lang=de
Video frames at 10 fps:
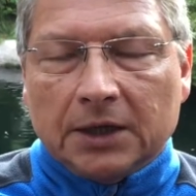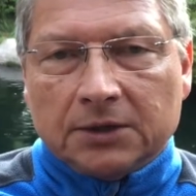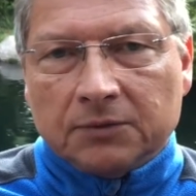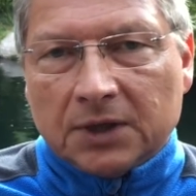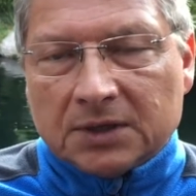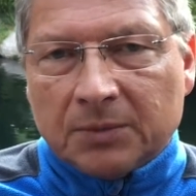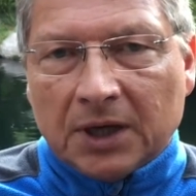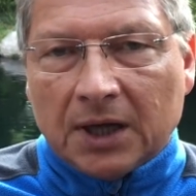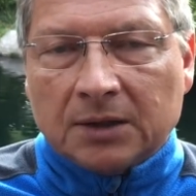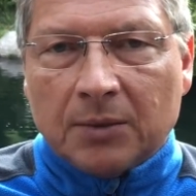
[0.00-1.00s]
Ich will das
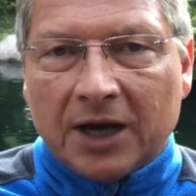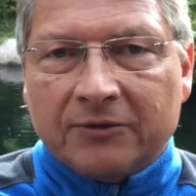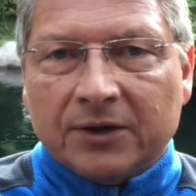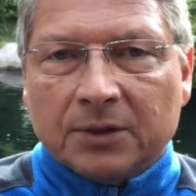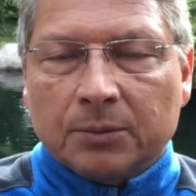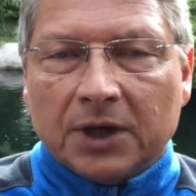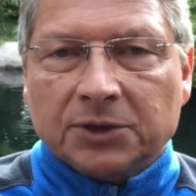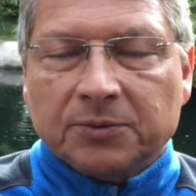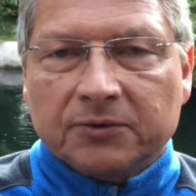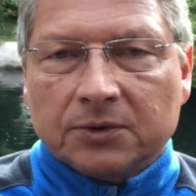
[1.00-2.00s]
mal an einem einfachen
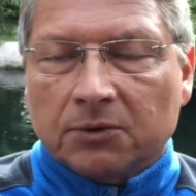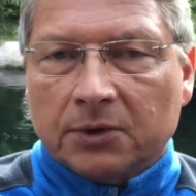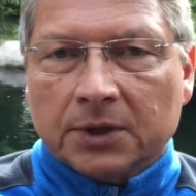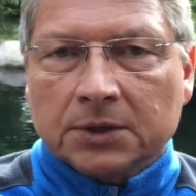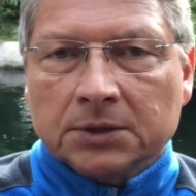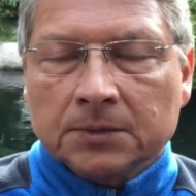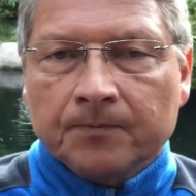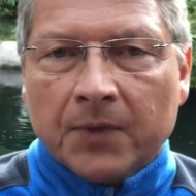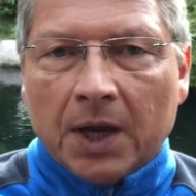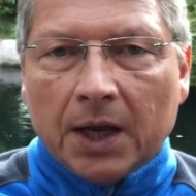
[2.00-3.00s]
Beispiel verdeutlichen.